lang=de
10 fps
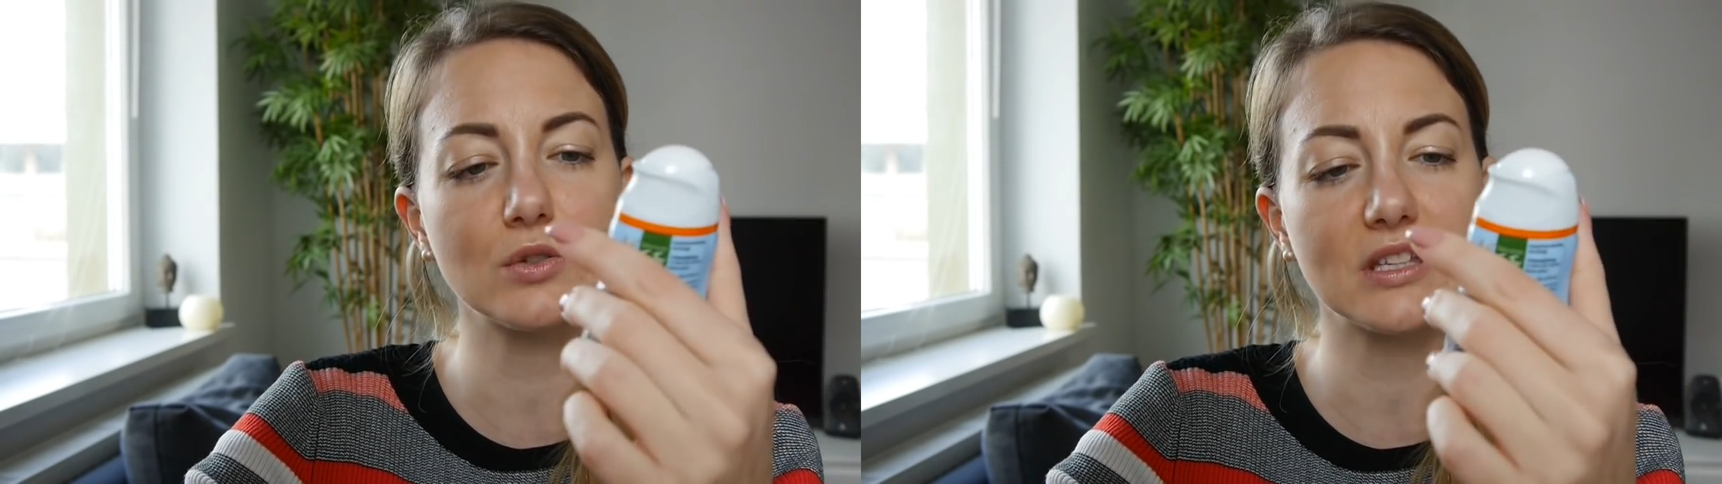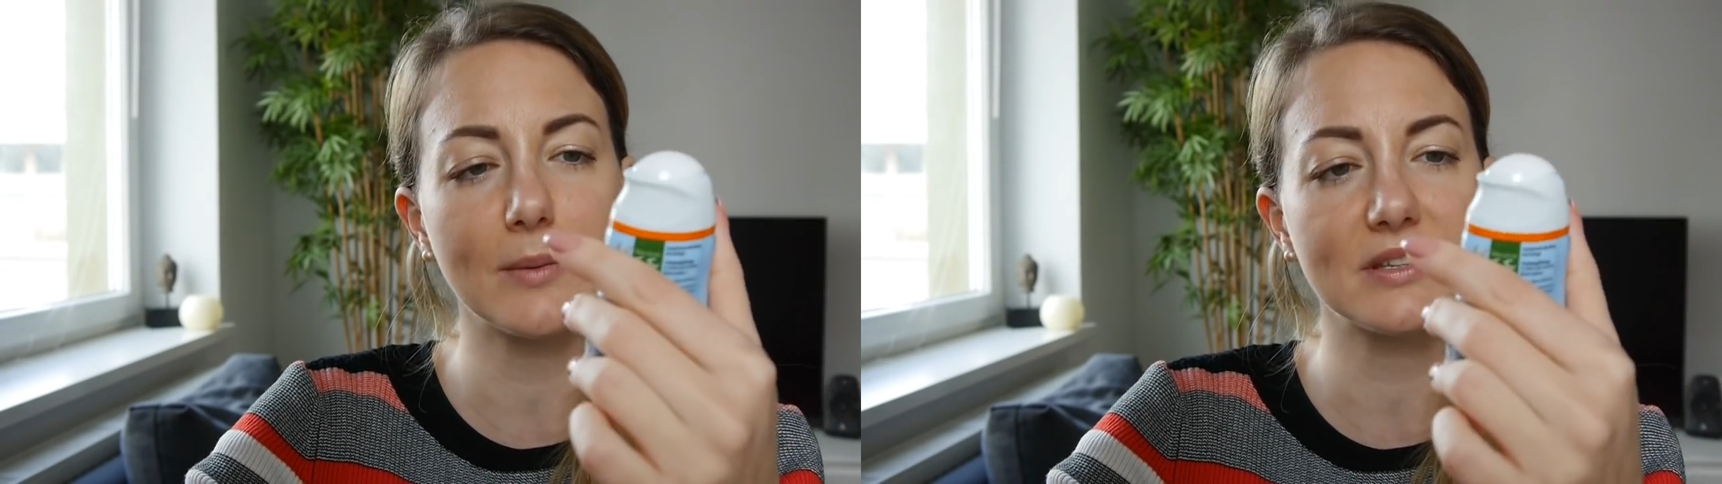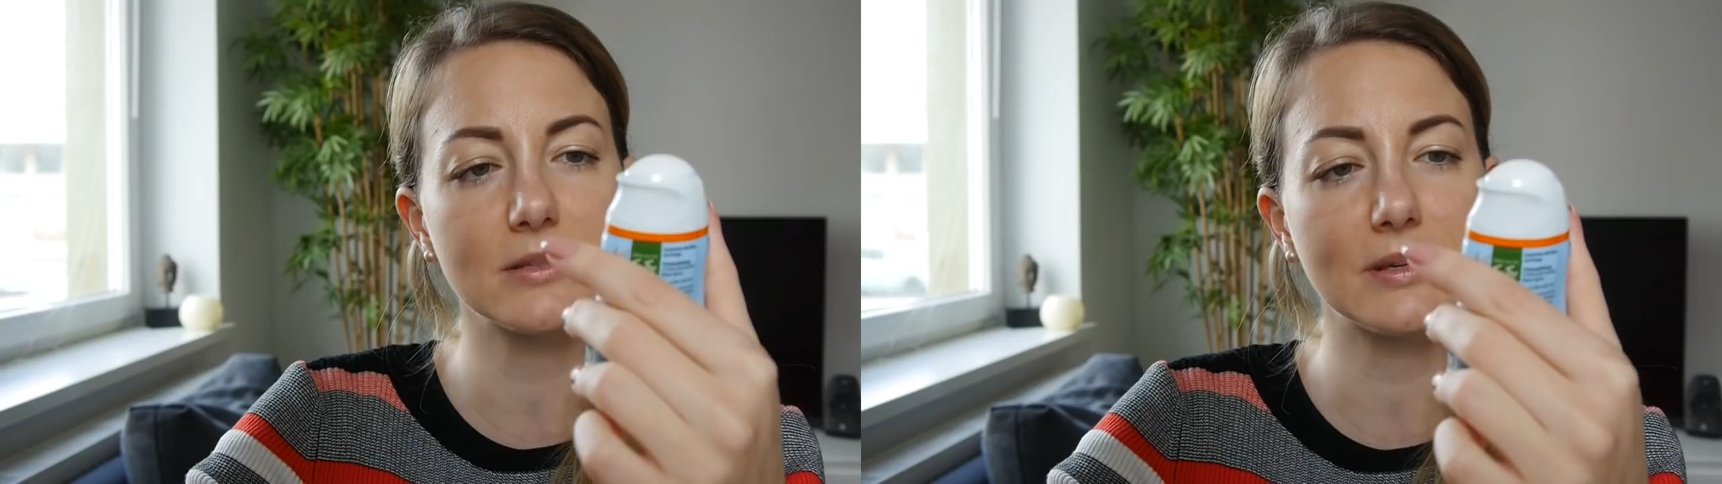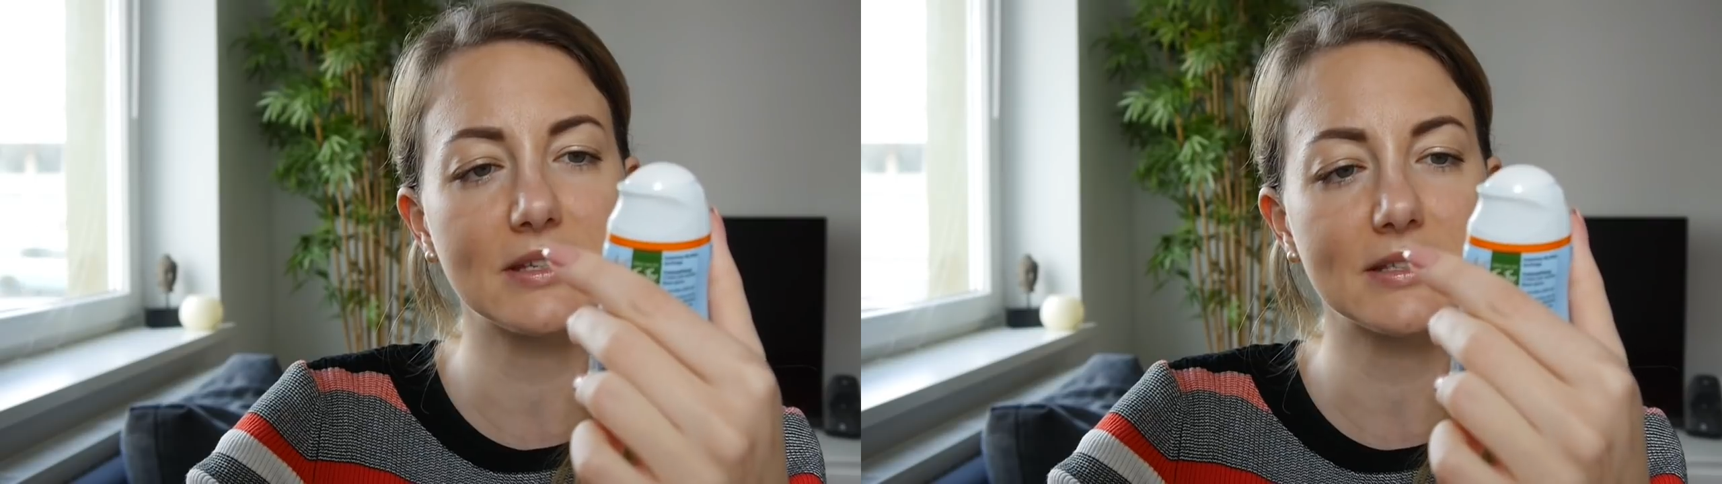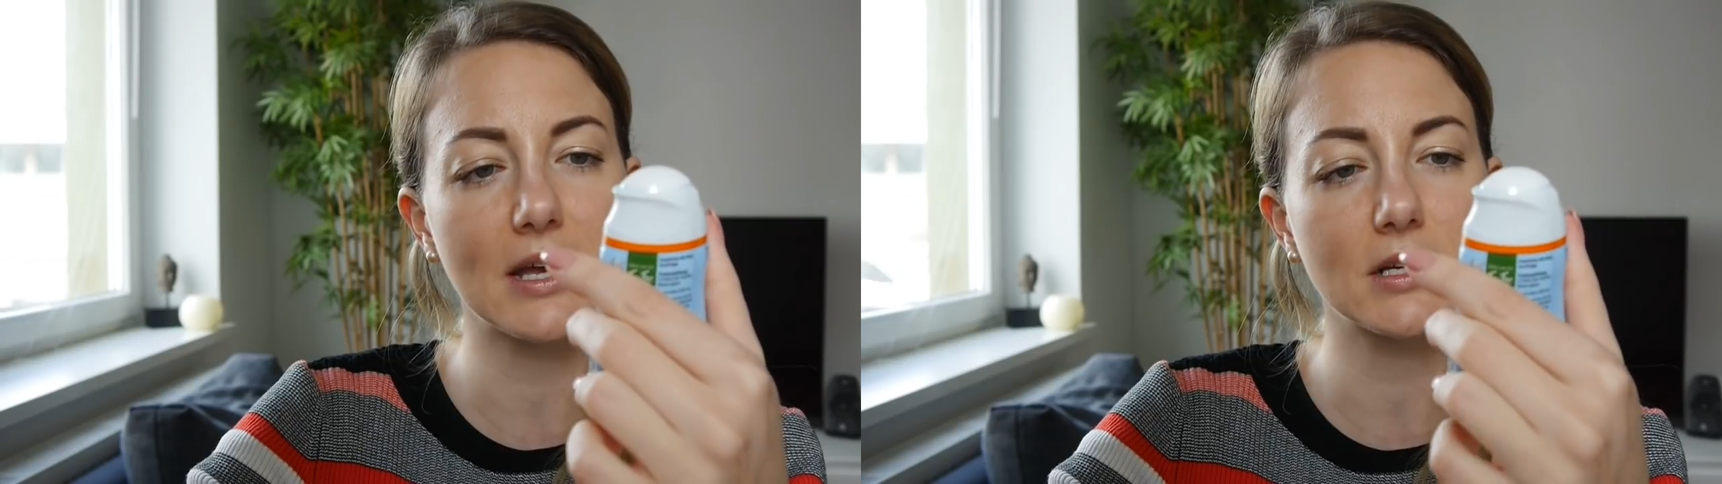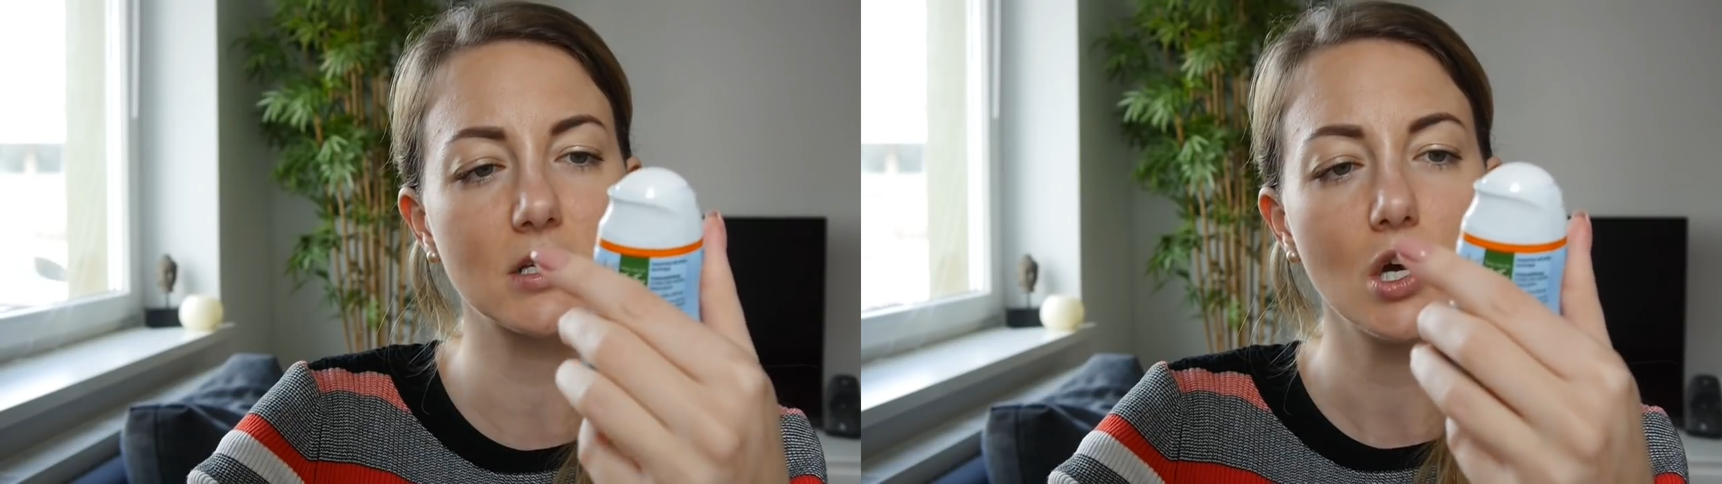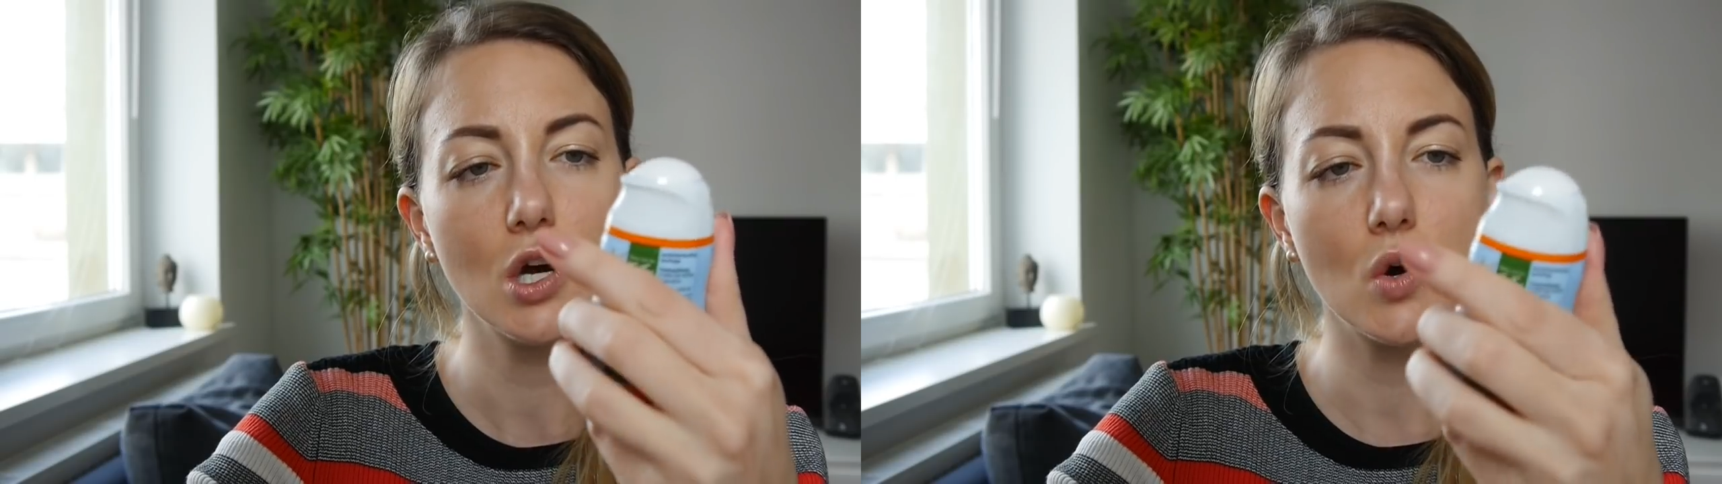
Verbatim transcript: Und ich habe jetzt, wie gesagt,